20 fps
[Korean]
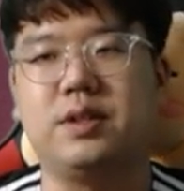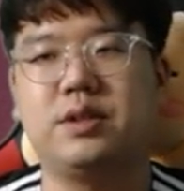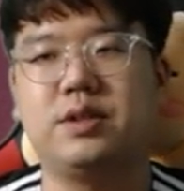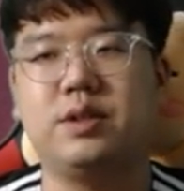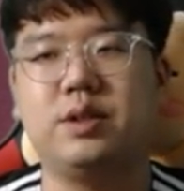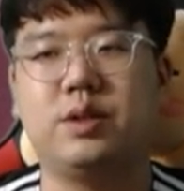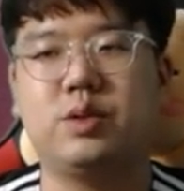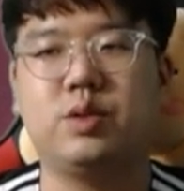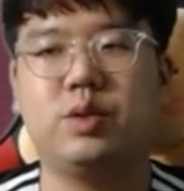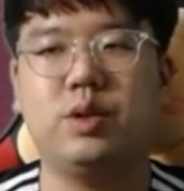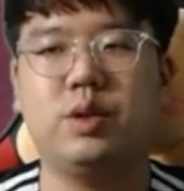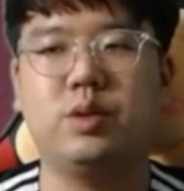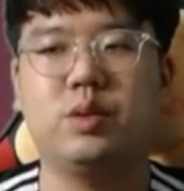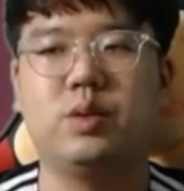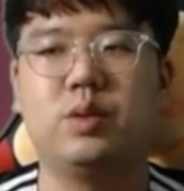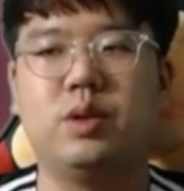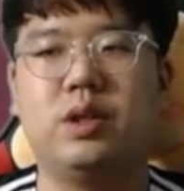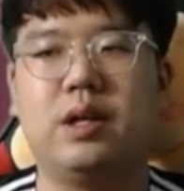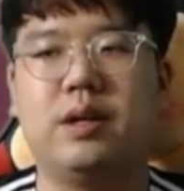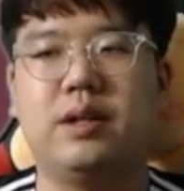7회 초에도
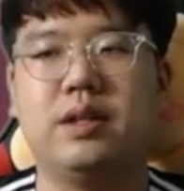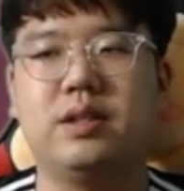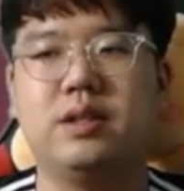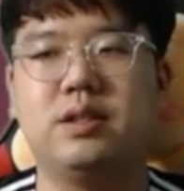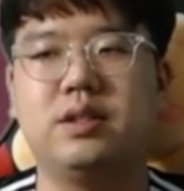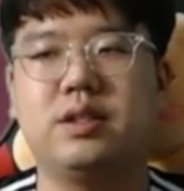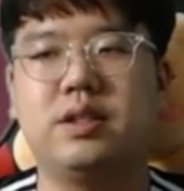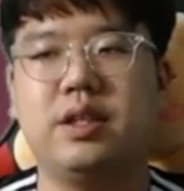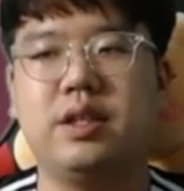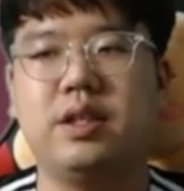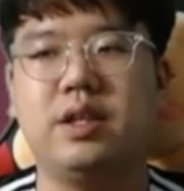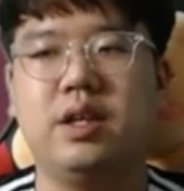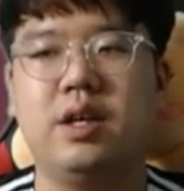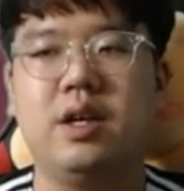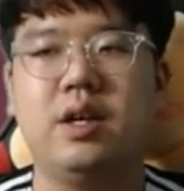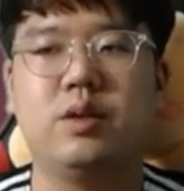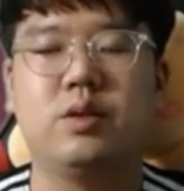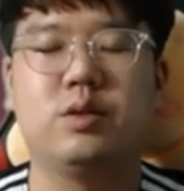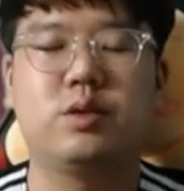올라왔는데 또